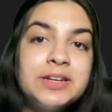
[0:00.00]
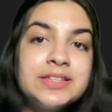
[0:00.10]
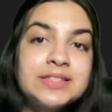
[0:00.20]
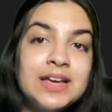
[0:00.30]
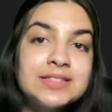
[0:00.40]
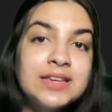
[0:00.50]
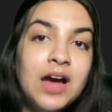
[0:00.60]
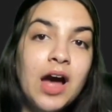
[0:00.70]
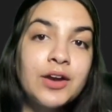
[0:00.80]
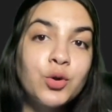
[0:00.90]
बी डिस्कसिंग
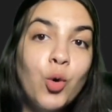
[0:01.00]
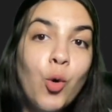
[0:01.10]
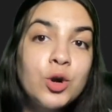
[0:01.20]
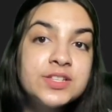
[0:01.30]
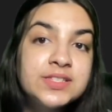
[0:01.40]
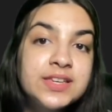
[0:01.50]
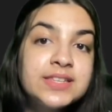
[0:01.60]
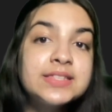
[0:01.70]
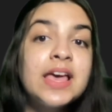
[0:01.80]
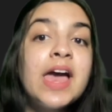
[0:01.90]
आर
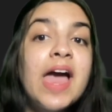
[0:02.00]
कोर्सेज